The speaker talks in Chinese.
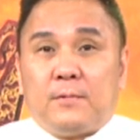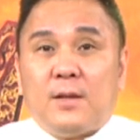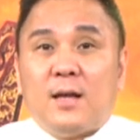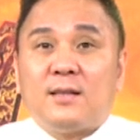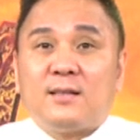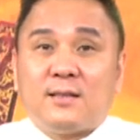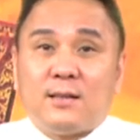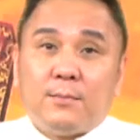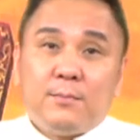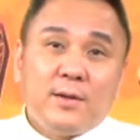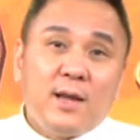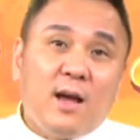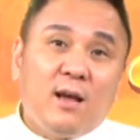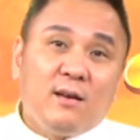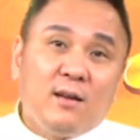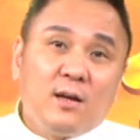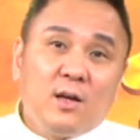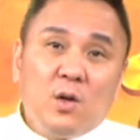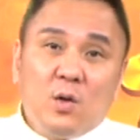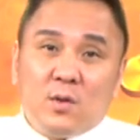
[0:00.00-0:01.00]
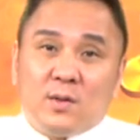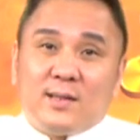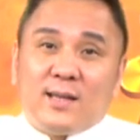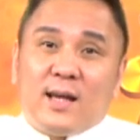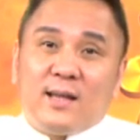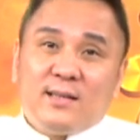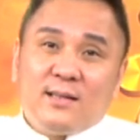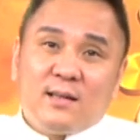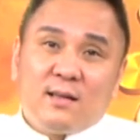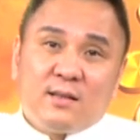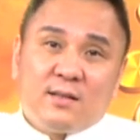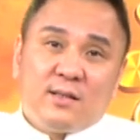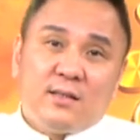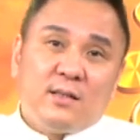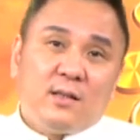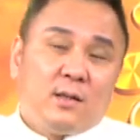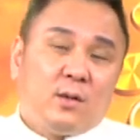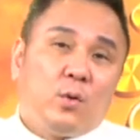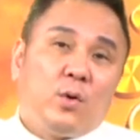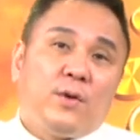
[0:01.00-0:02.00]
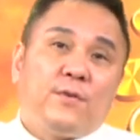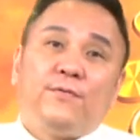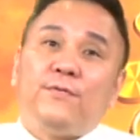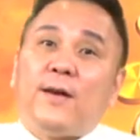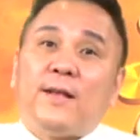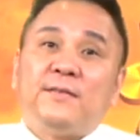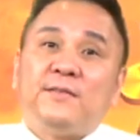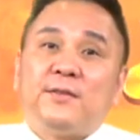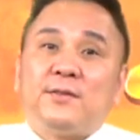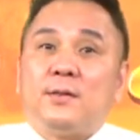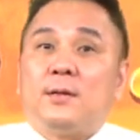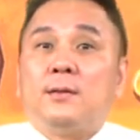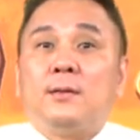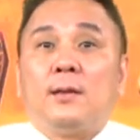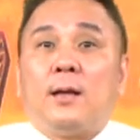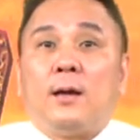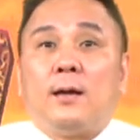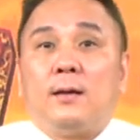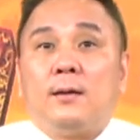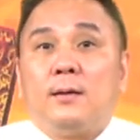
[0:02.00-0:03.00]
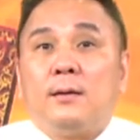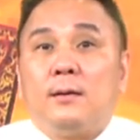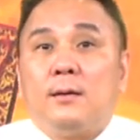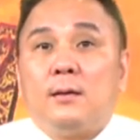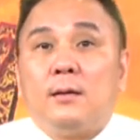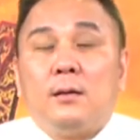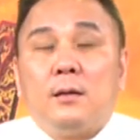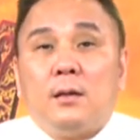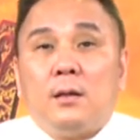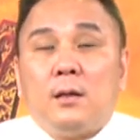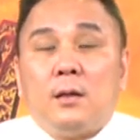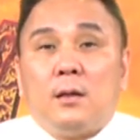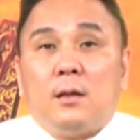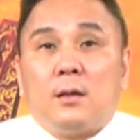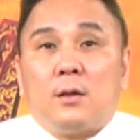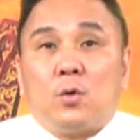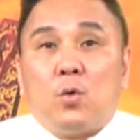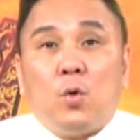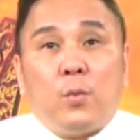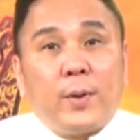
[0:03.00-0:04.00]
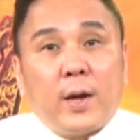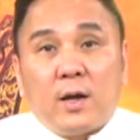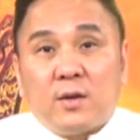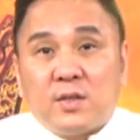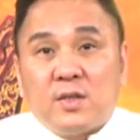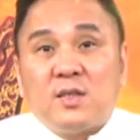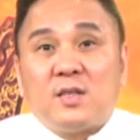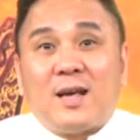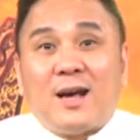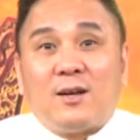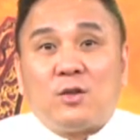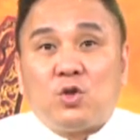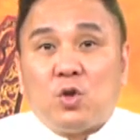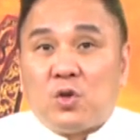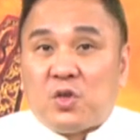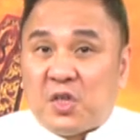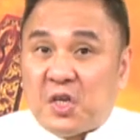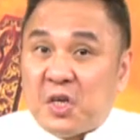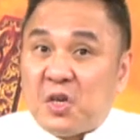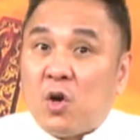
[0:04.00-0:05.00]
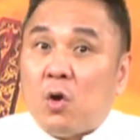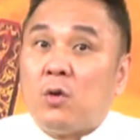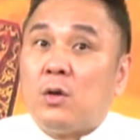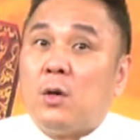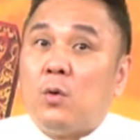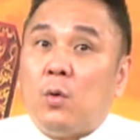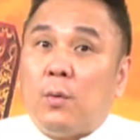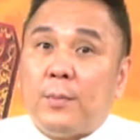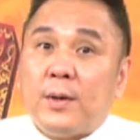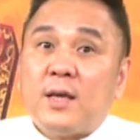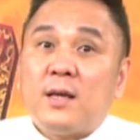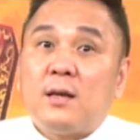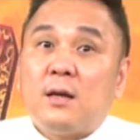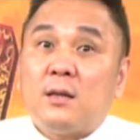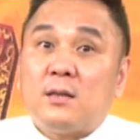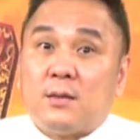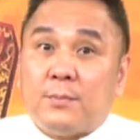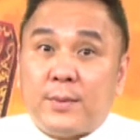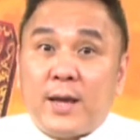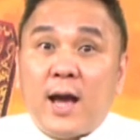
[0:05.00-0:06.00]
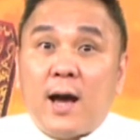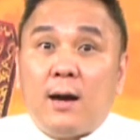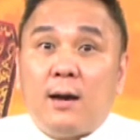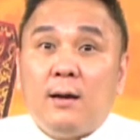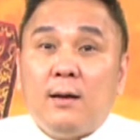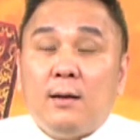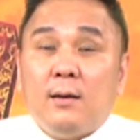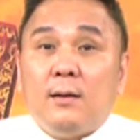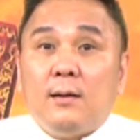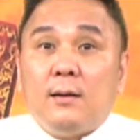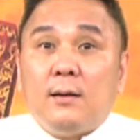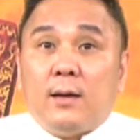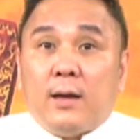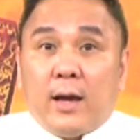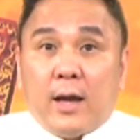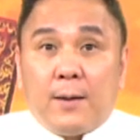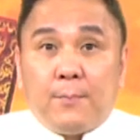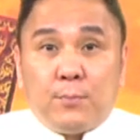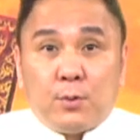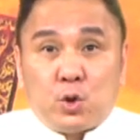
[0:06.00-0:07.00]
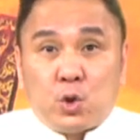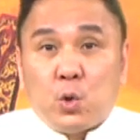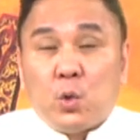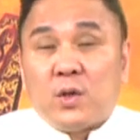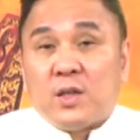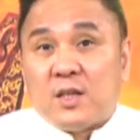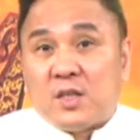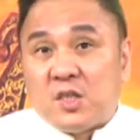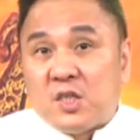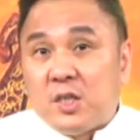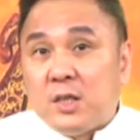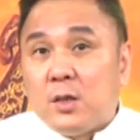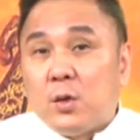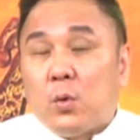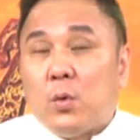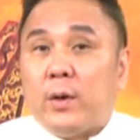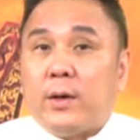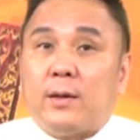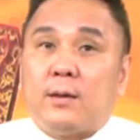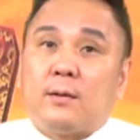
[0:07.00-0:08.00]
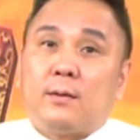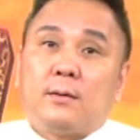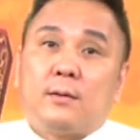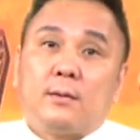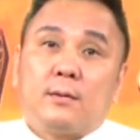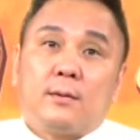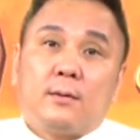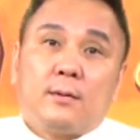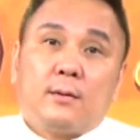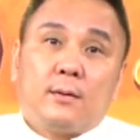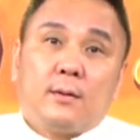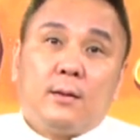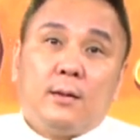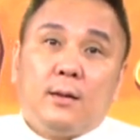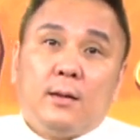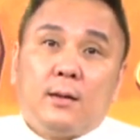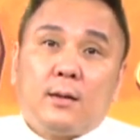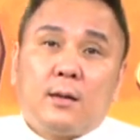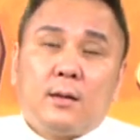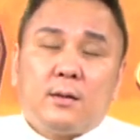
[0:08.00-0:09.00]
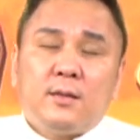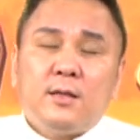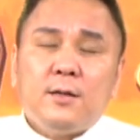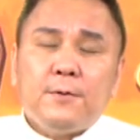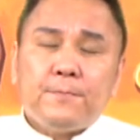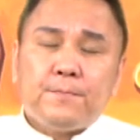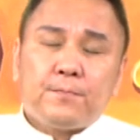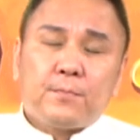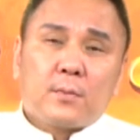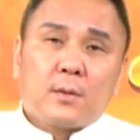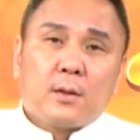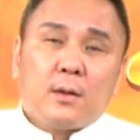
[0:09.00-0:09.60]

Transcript: 那怎么样能够在这个社会翻身呢？股票市场就提供了我们一个怎么样，哎，不错的机会。可是，